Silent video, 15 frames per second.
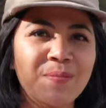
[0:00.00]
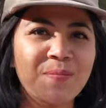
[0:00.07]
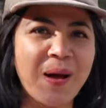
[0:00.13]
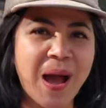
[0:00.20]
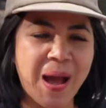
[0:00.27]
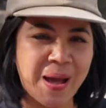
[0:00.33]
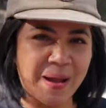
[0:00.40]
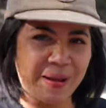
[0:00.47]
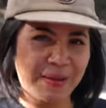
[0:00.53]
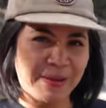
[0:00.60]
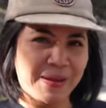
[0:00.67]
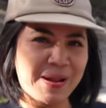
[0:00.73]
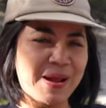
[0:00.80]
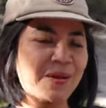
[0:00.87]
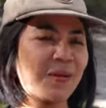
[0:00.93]
มา
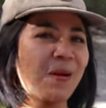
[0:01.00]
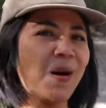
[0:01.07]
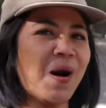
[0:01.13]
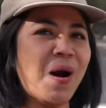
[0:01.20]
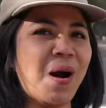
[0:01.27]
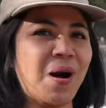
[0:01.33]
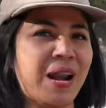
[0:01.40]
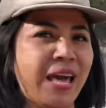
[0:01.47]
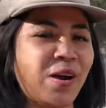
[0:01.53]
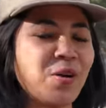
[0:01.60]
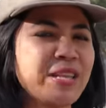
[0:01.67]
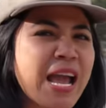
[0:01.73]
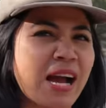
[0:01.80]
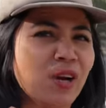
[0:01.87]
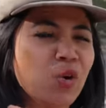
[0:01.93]
แล้วก็หลายค
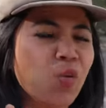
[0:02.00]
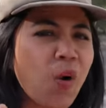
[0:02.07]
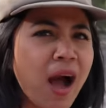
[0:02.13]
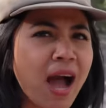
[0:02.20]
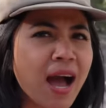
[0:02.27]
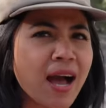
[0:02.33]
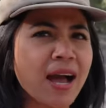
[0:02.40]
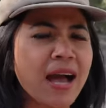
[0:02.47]
นอยากรู้ว่า